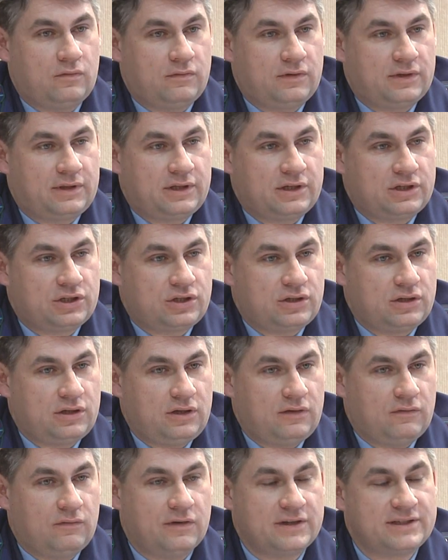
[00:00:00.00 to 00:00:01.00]
в
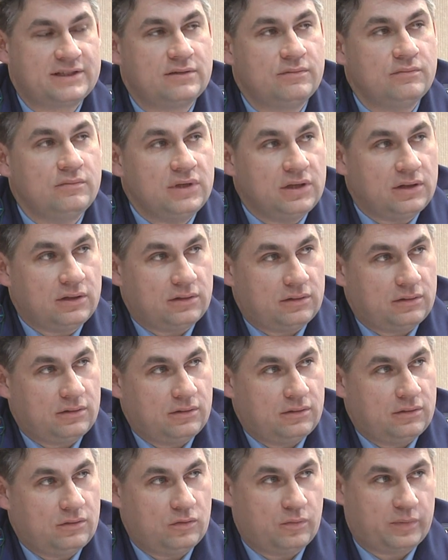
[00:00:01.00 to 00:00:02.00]
отношении восьми
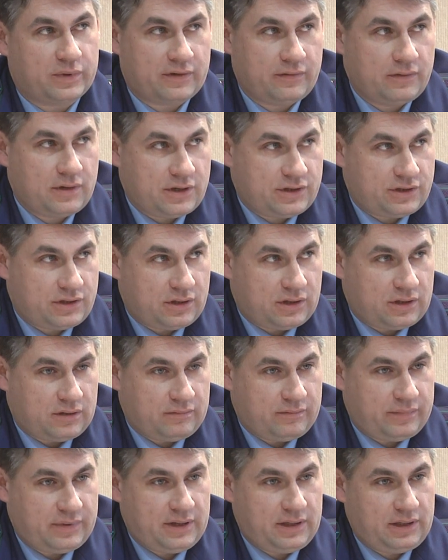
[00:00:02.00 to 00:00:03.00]
управляющей
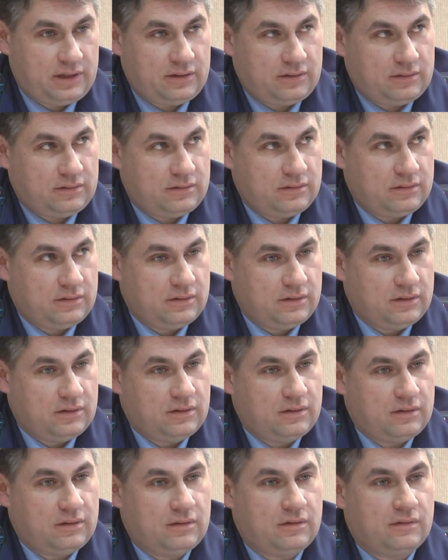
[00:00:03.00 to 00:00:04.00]
компаний
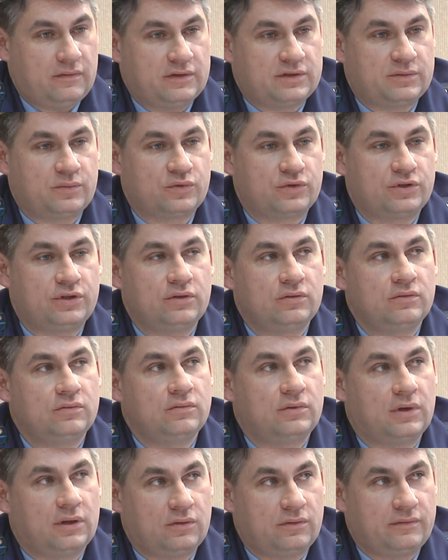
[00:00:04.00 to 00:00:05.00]
а, возбуждены
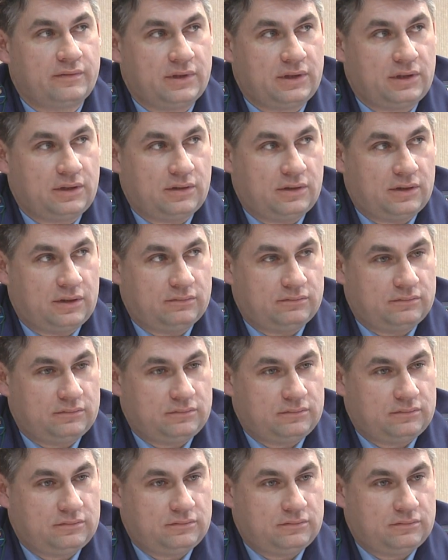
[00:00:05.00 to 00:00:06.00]
уголовные дела,
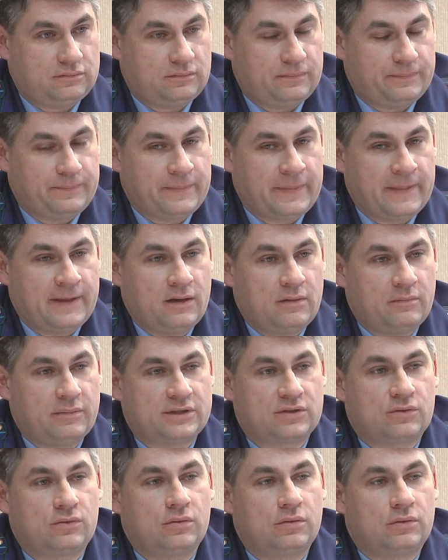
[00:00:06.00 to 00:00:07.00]

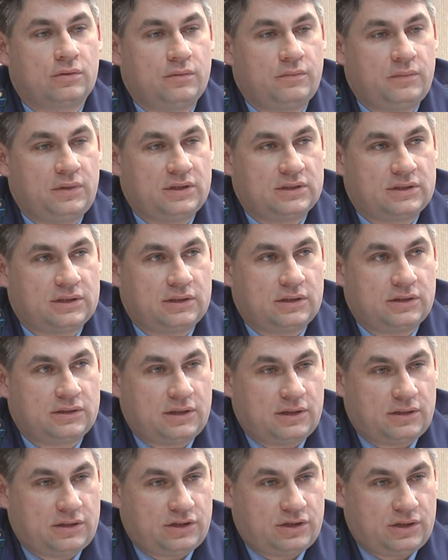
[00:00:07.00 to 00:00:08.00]
поскольку имеется
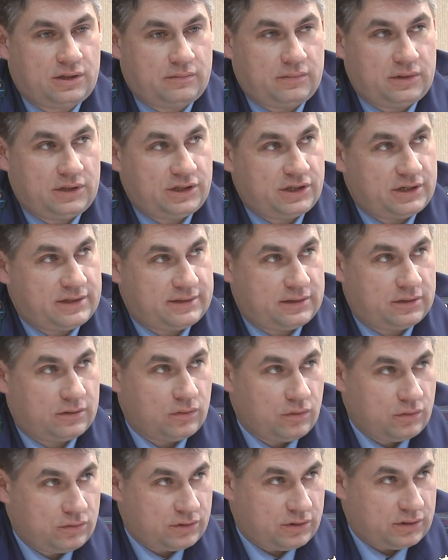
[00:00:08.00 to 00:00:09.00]
достаточно большая
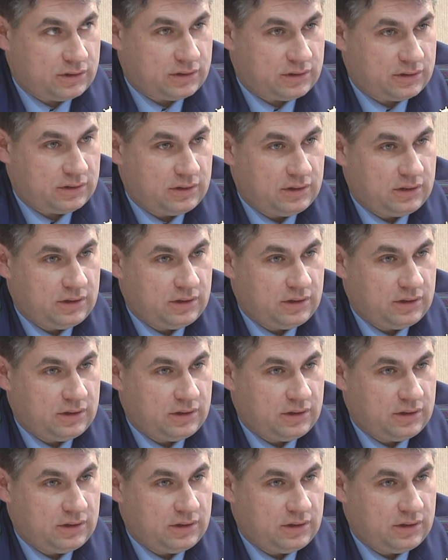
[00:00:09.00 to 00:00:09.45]
задолженность